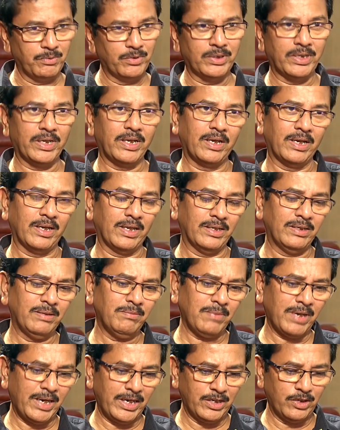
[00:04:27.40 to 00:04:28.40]
మీదుగానే వెళ్ళాలి
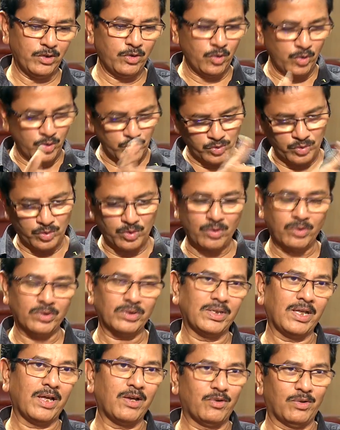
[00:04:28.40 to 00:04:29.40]
మా ఇంట్లోంచి కూడా ఒక
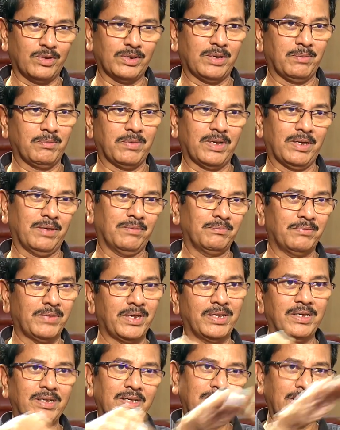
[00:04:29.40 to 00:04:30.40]
దారి ఉంటుంది అనమాట మా
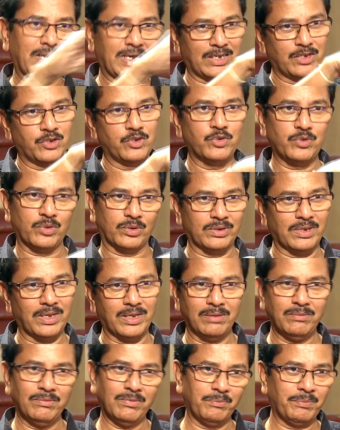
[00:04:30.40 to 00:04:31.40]
ఇంటికి వెనక నుంచి ఒక
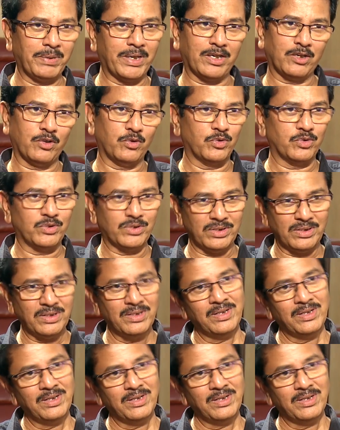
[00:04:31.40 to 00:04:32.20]
దారి మా పెరట్లోంచి